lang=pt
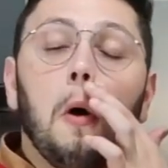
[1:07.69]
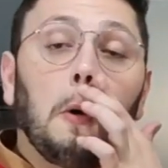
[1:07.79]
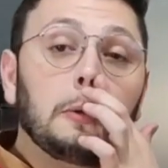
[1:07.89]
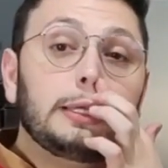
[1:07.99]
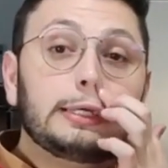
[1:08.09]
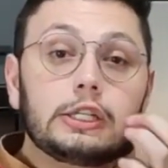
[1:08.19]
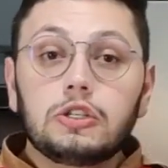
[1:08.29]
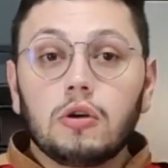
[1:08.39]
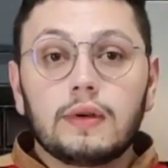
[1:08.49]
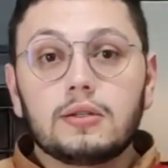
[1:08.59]
Ontem a
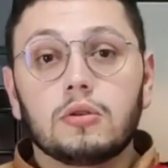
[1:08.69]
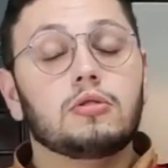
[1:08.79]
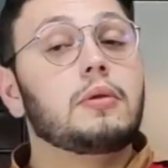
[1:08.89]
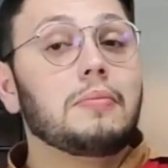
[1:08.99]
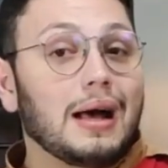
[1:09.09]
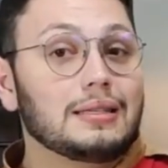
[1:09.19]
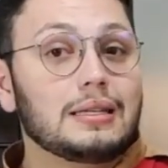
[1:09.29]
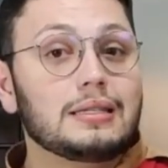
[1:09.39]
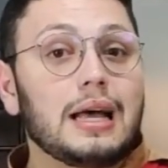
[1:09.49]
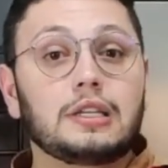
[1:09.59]
gente conversou sobre massas,